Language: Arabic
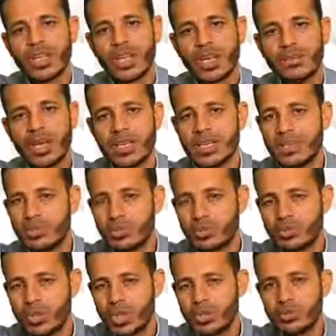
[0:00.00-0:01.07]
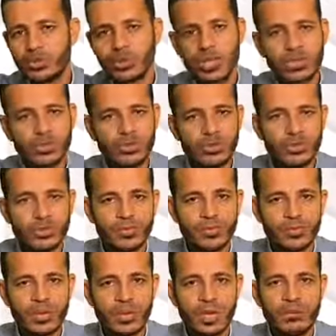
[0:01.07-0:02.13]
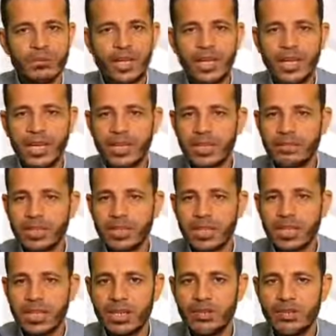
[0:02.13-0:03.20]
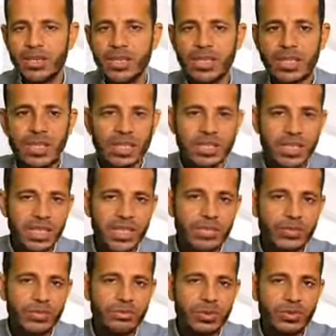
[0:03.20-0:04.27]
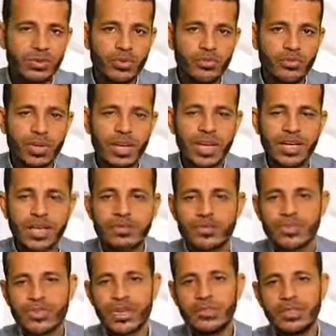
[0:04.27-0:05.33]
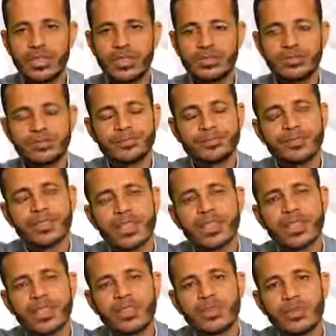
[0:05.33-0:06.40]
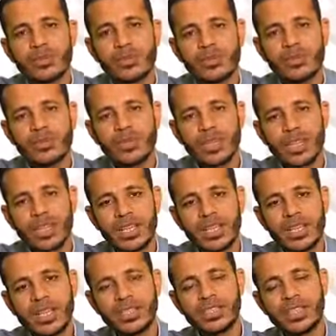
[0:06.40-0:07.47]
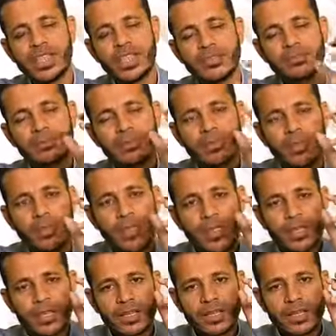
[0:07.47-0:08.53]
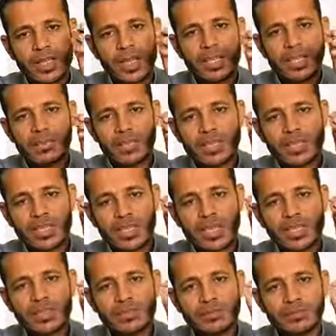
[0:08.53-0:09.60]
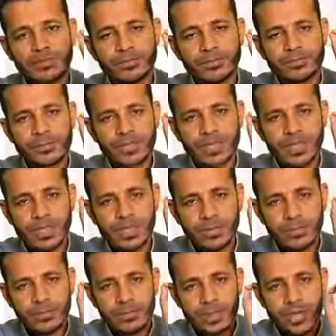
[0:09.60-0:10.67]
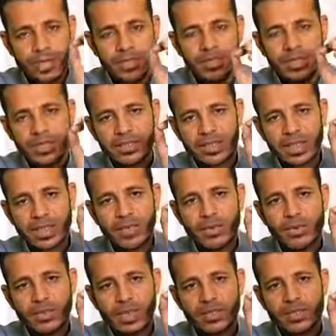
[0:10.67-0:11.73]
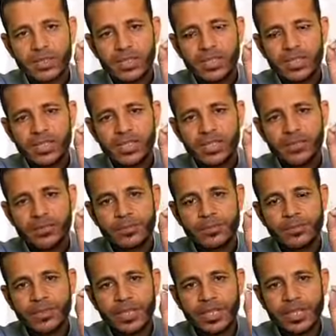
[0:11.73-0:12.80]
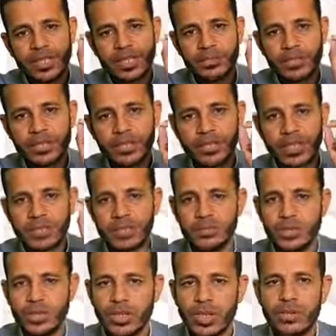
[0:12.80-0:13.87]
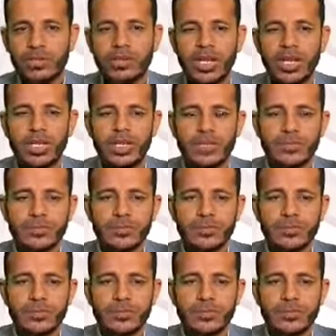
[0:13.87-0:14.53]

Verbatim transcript: أم حسبتم أن تتركوا ولما يعلم الله الذين جاهدوا منكم ويعلم الصابرين فكل هذه أشياء يعلم الإنسان أن تأخر الفرج لحكمة يعلمها الله تعالى